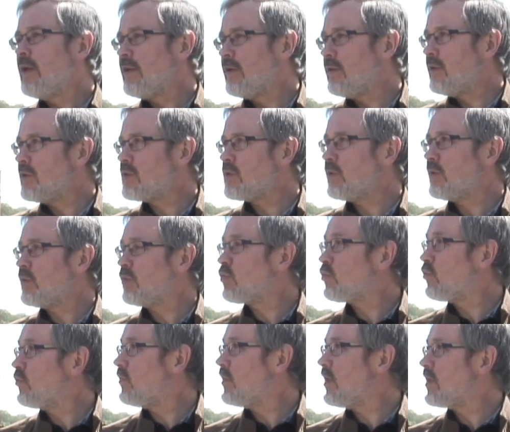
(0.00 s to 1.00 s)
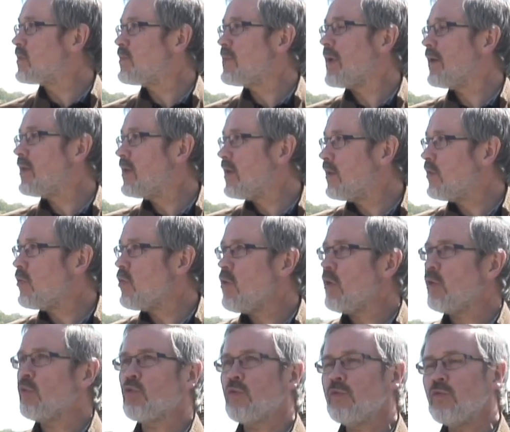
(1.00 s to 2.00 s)
il y a des gens qui ont trouvé à se marier
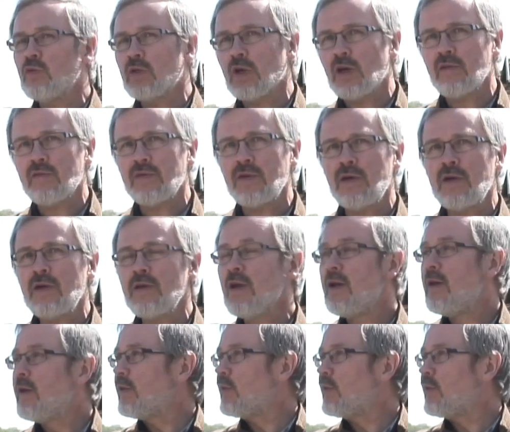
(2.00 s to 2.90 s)
ailleurs, qui ont trouvé du travail,